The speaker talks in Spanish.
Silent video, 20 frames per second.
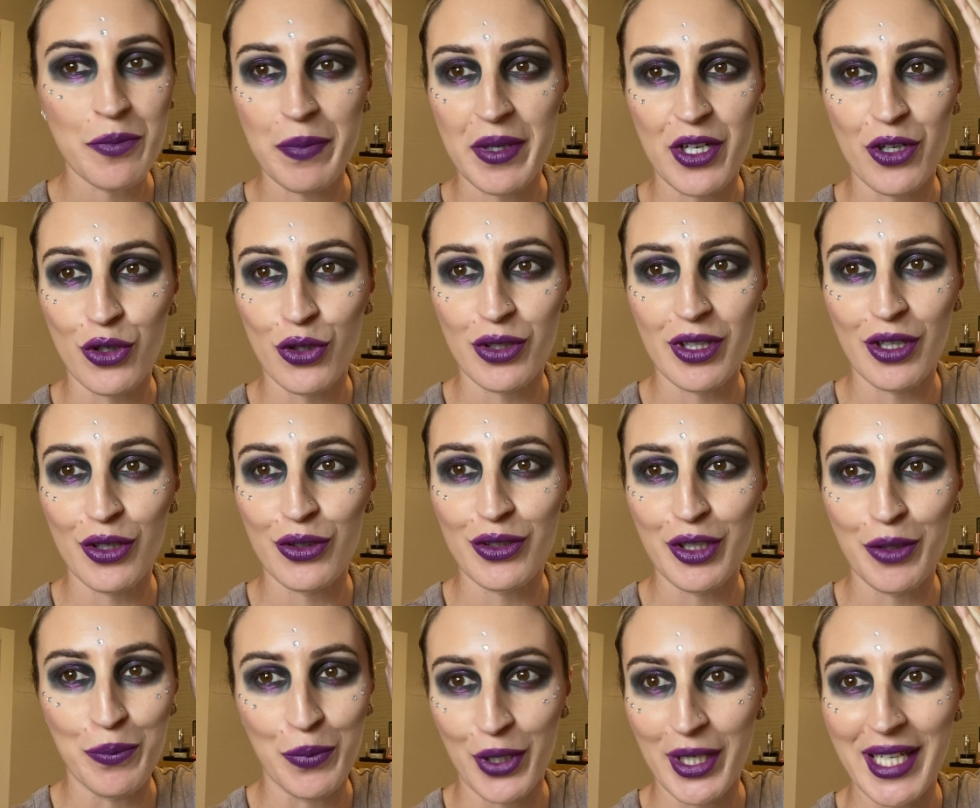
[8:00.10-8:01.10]
pero no tengo
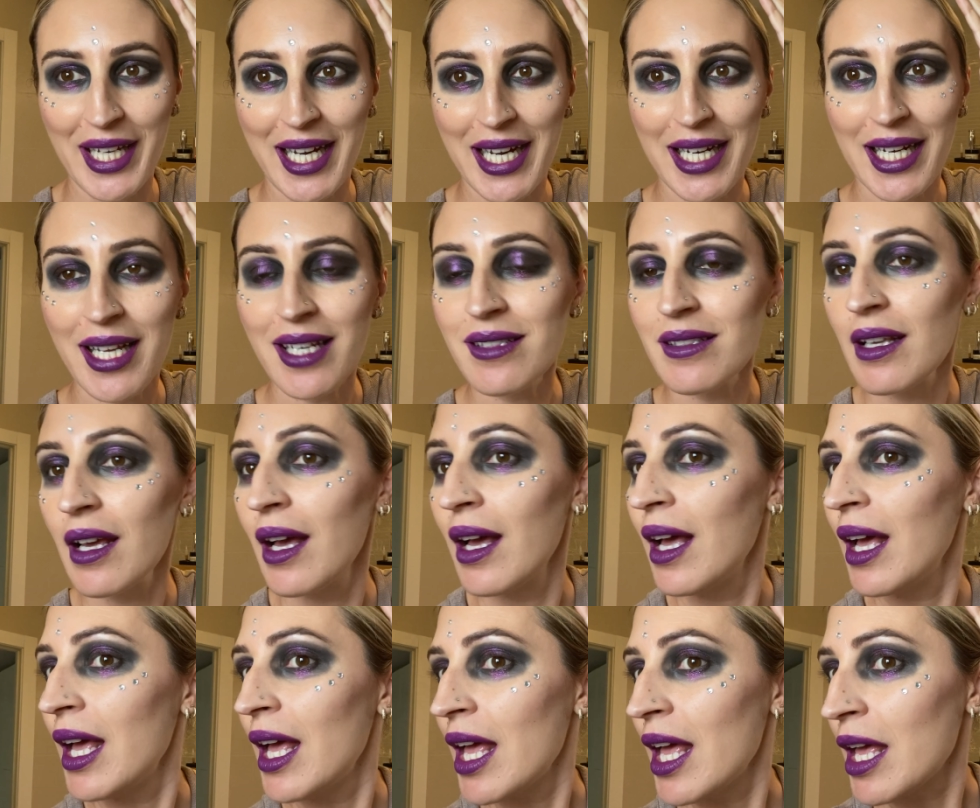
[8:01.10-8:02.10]
tiempo ni ganas.
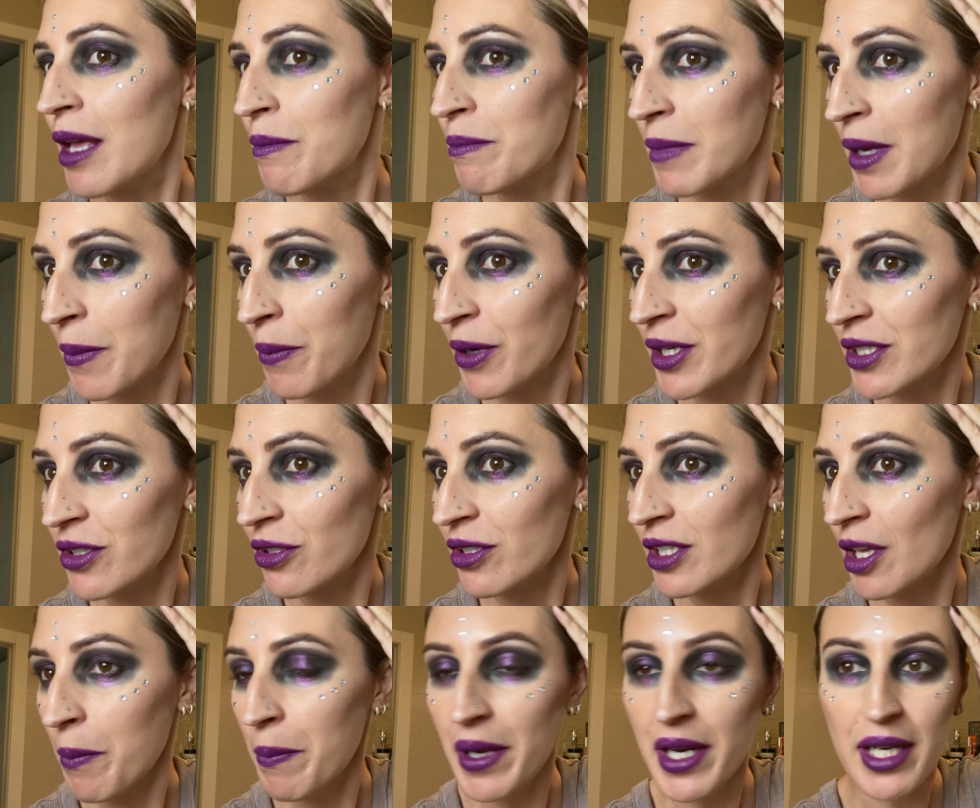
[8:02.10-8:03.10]
Me he puesto
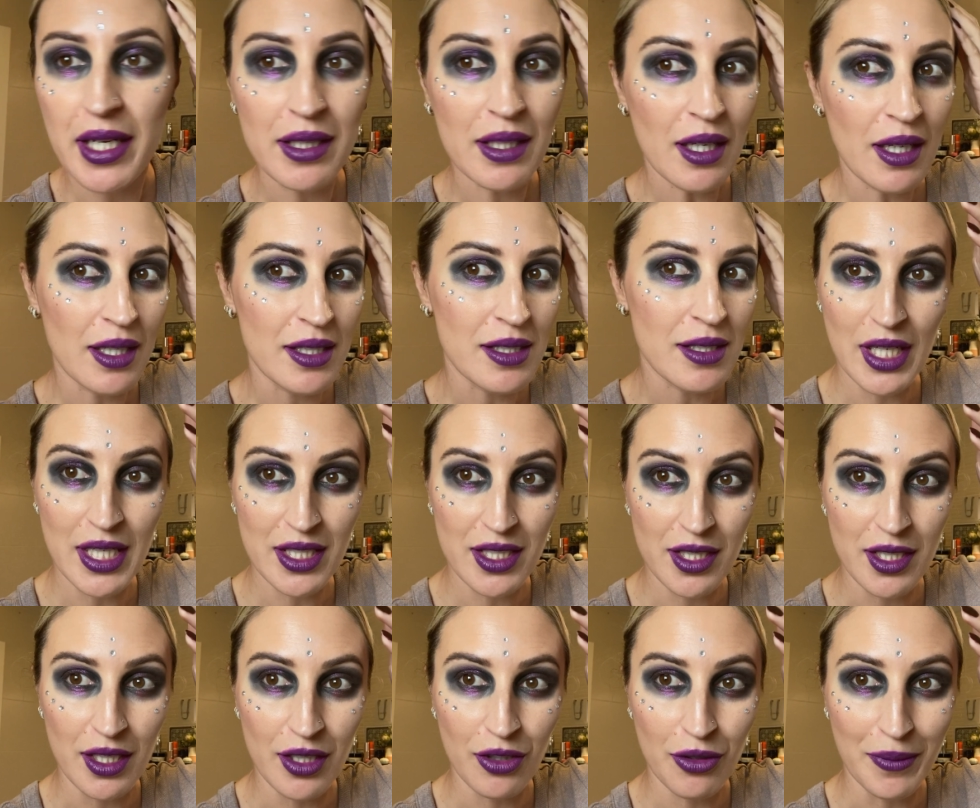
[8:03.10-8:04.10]
esas perlitas que es del
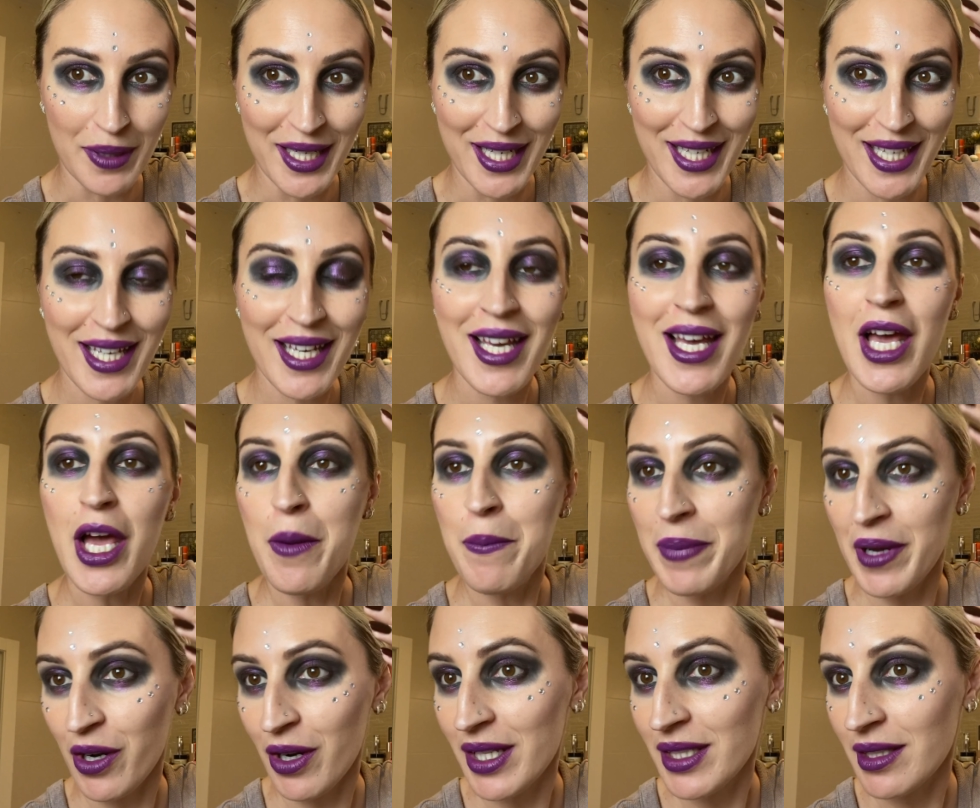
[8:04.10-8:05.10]
chino, ¿vale?
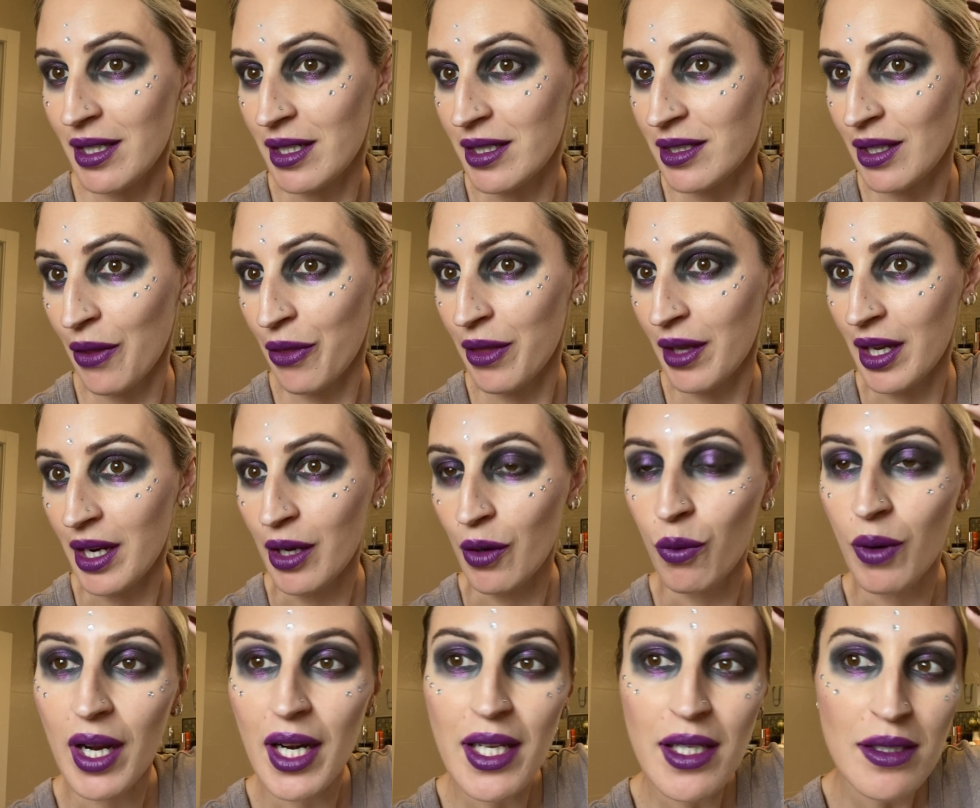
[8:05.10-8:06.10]
Pero las tenéis en Zara
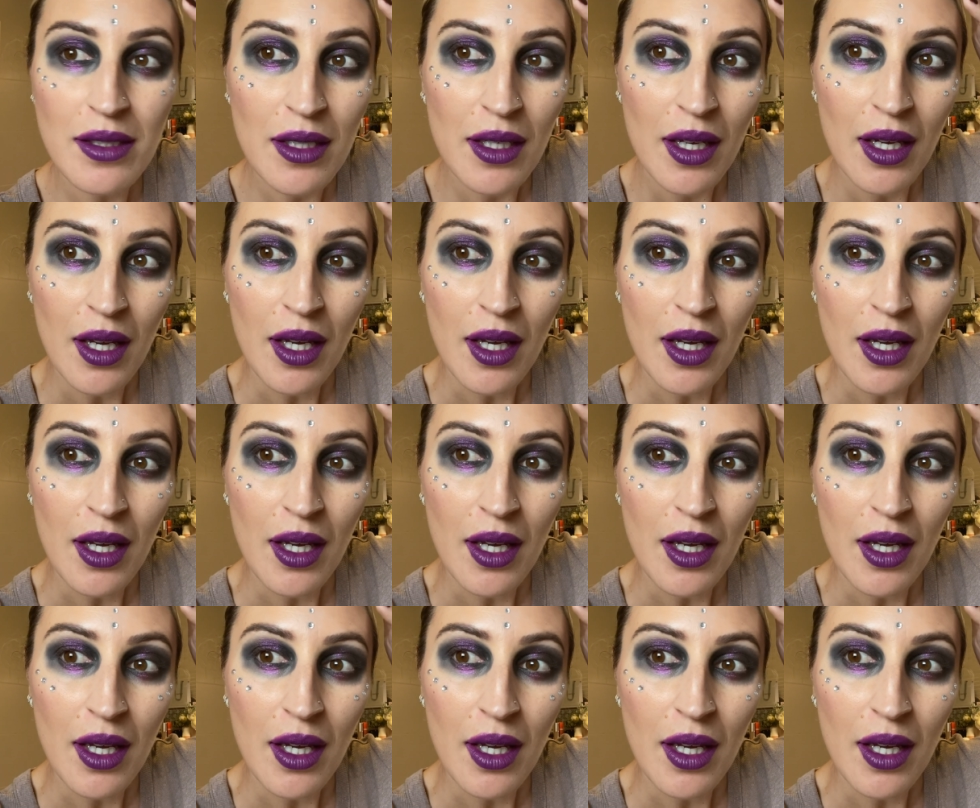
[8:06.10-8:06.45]
iguales.